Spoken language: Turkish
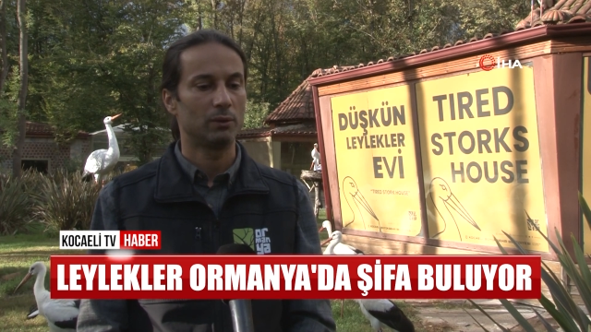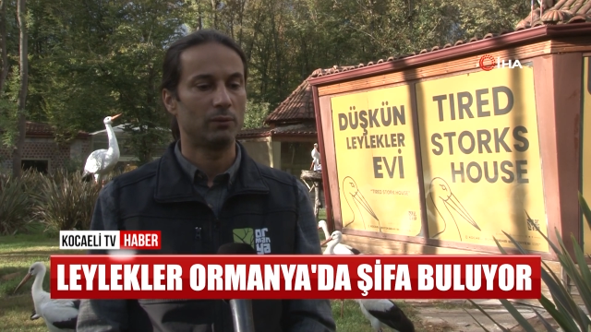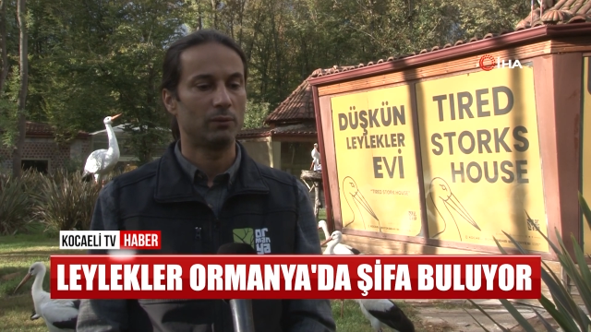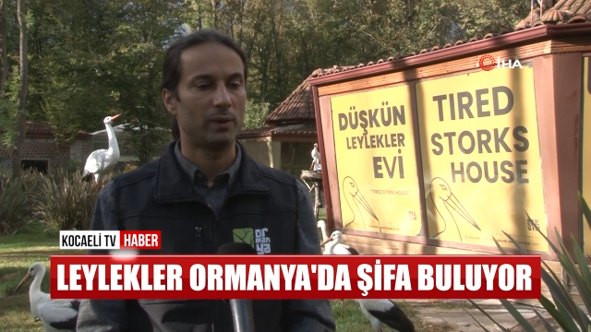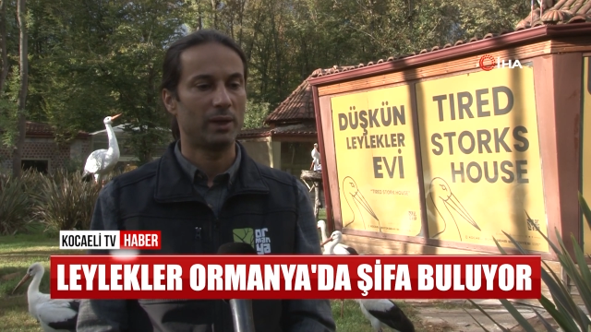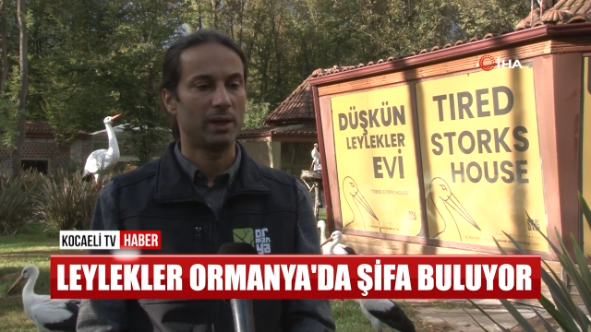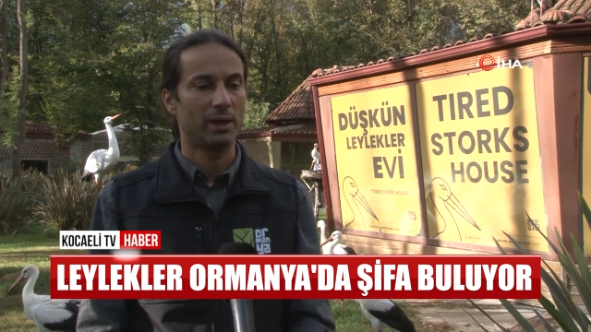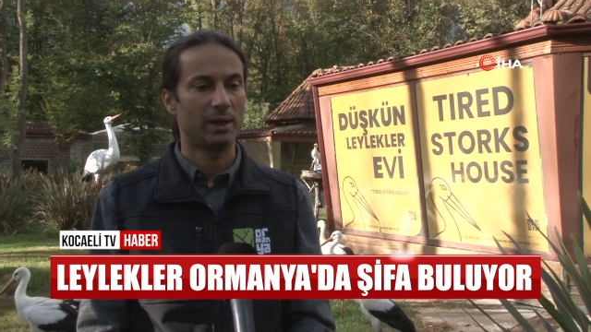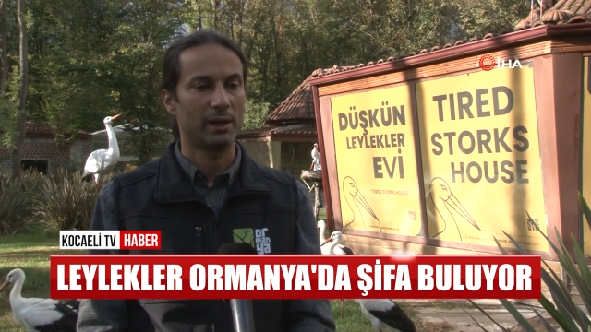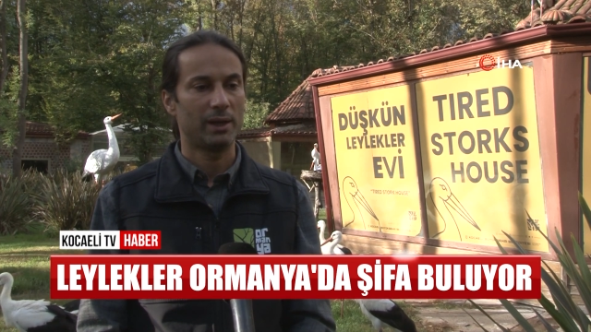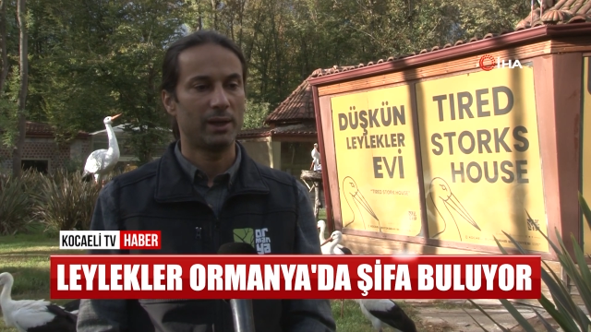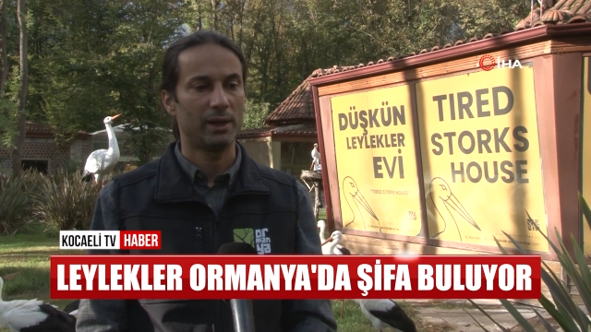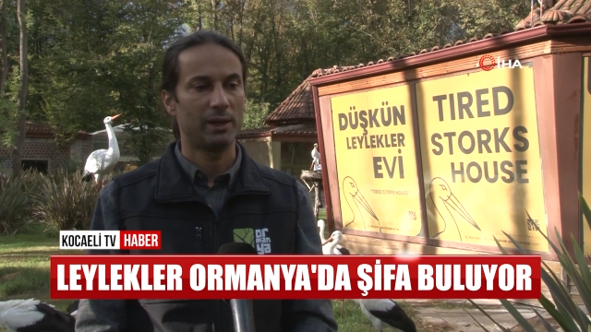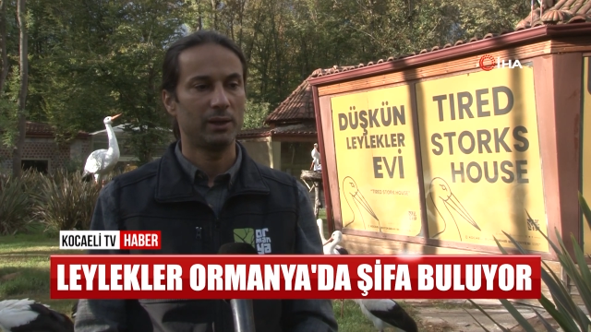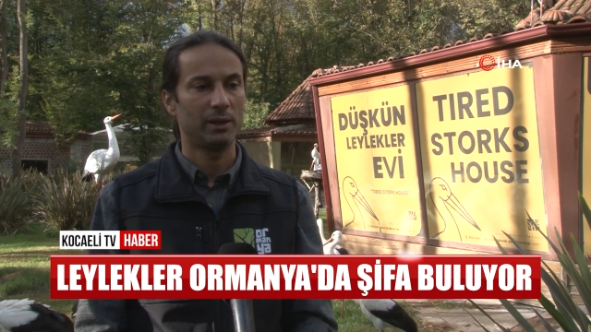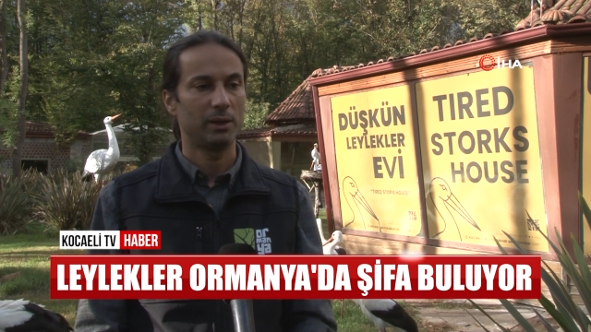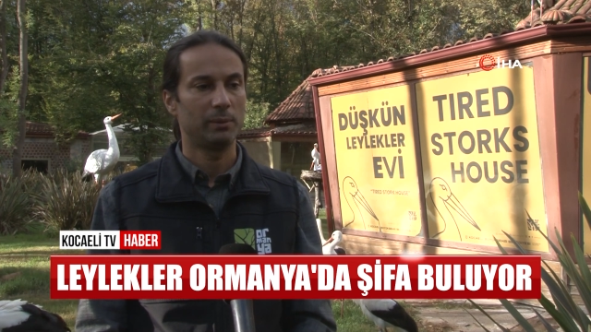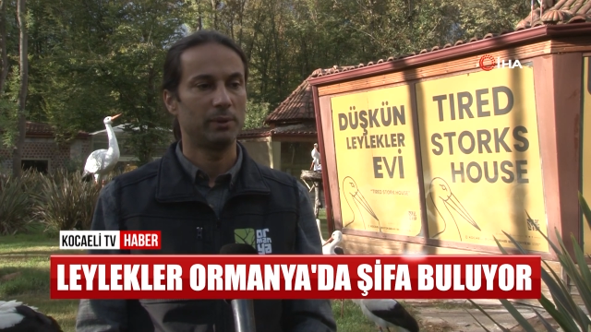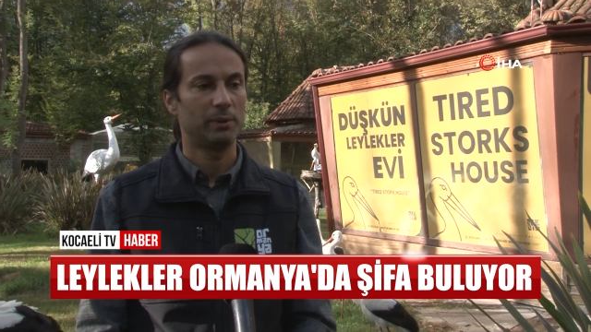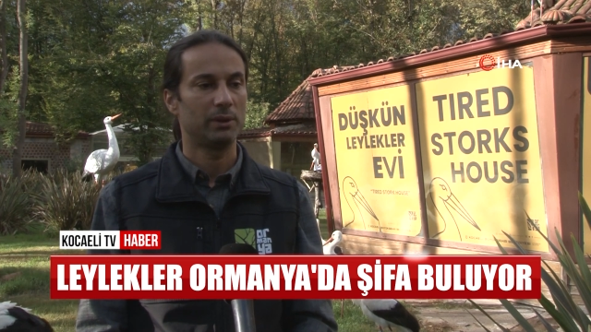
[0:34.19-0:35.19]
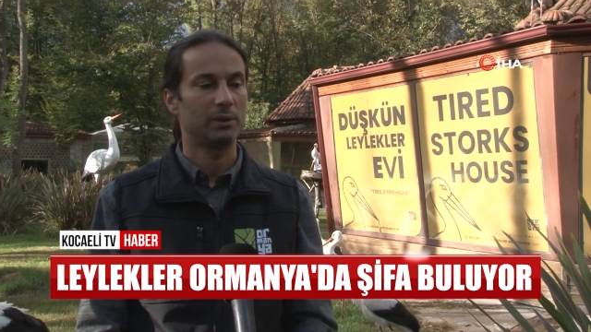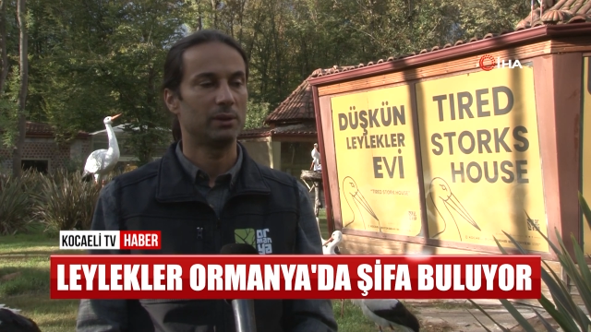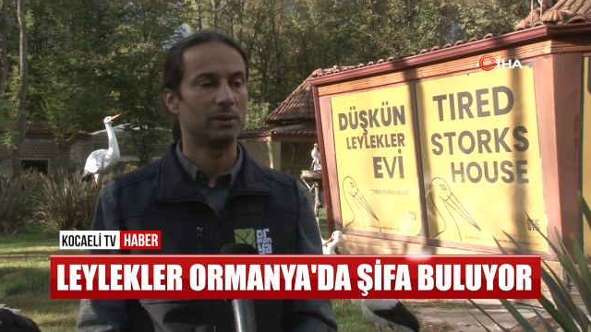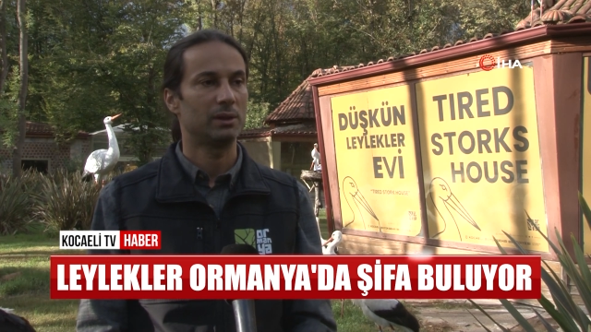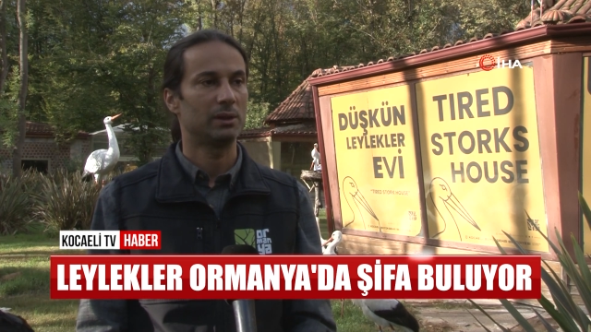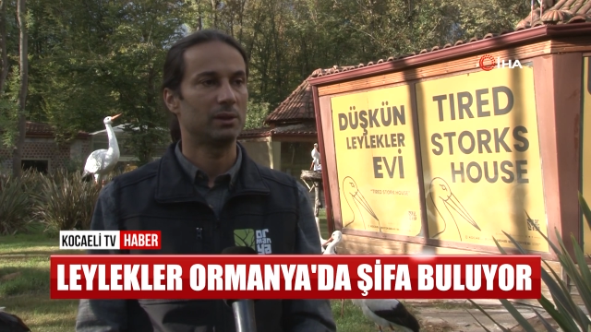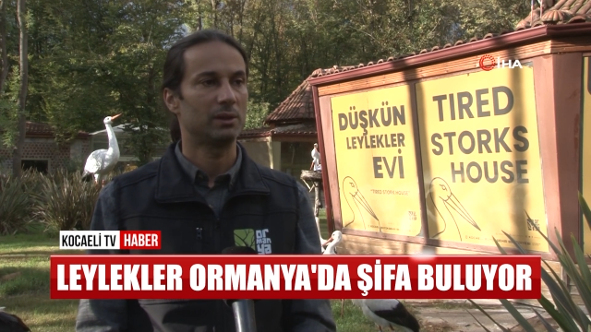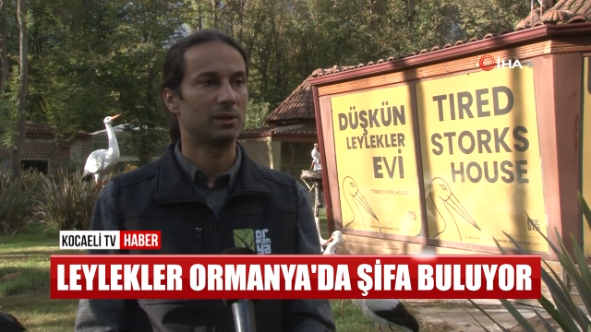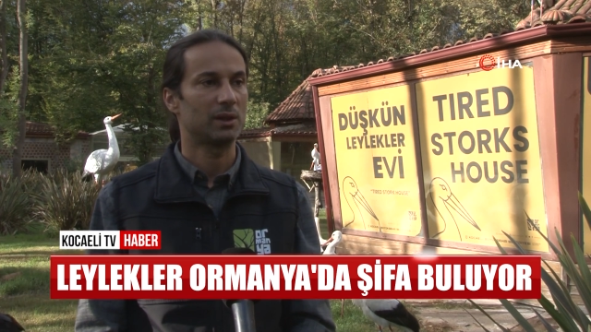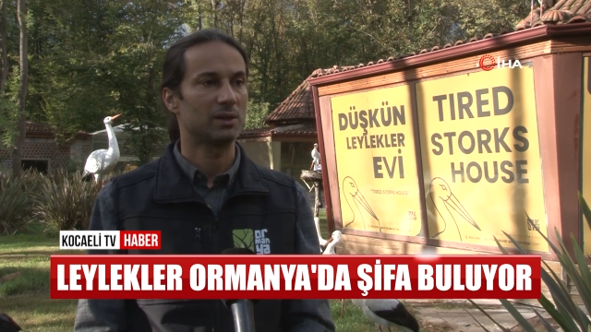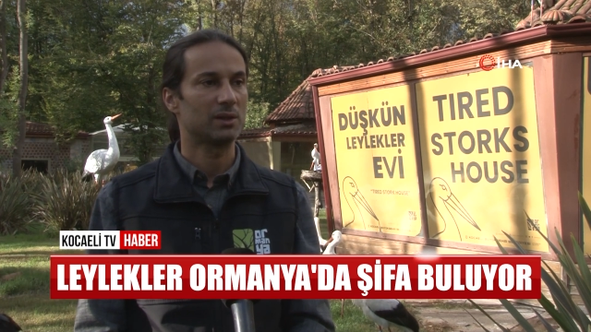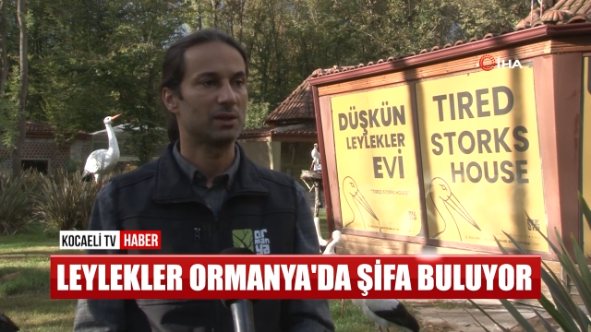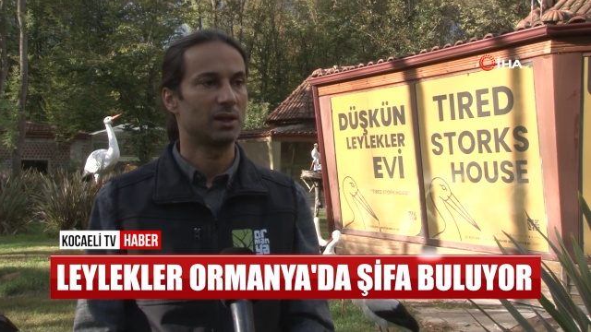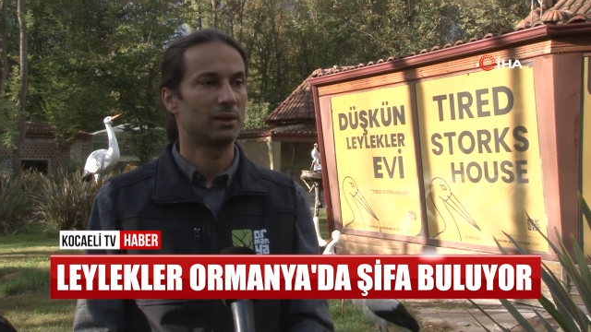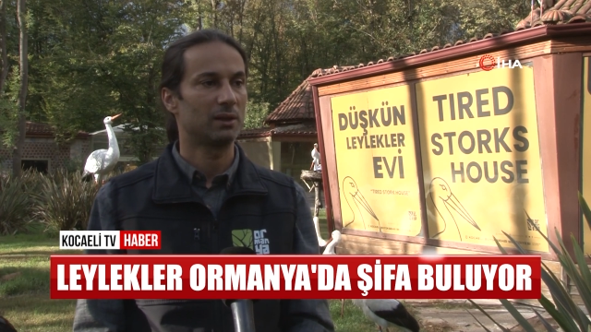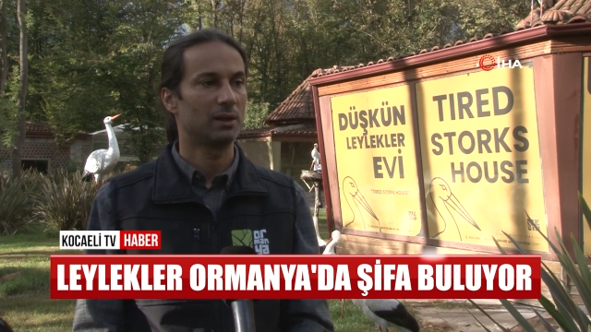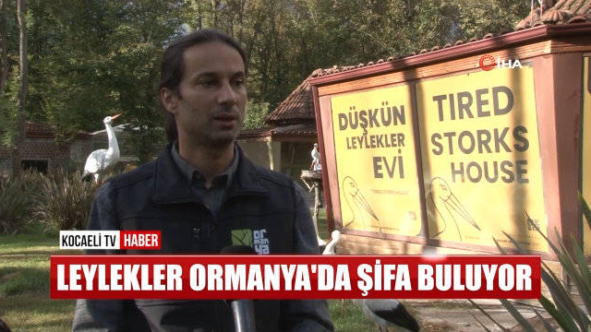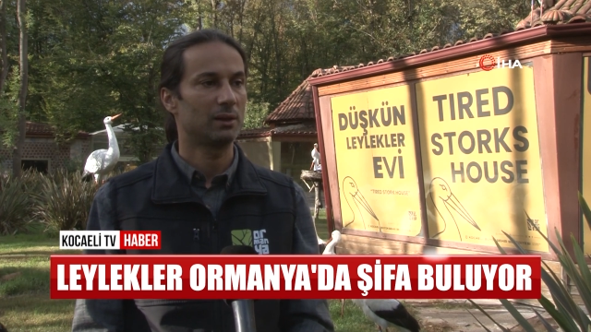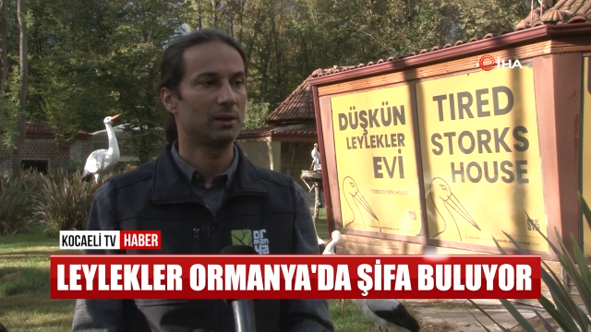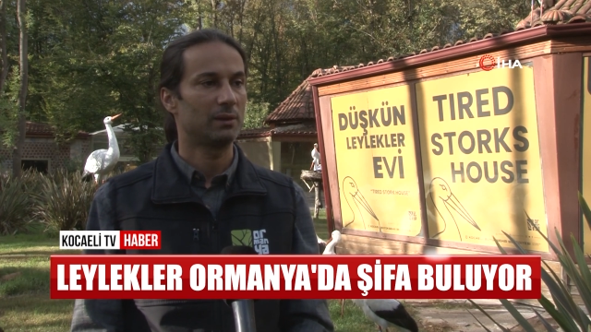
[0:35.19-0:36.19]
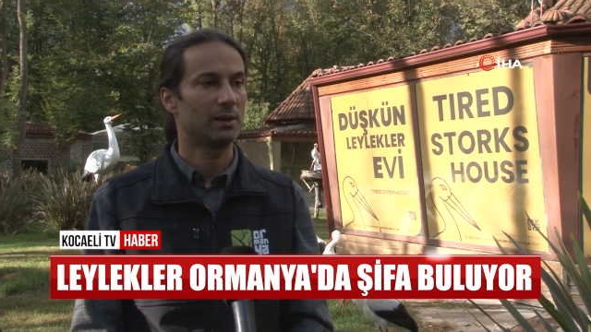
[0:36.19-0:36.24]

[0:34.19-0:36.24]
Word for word: veya herhangi bir e, kazada,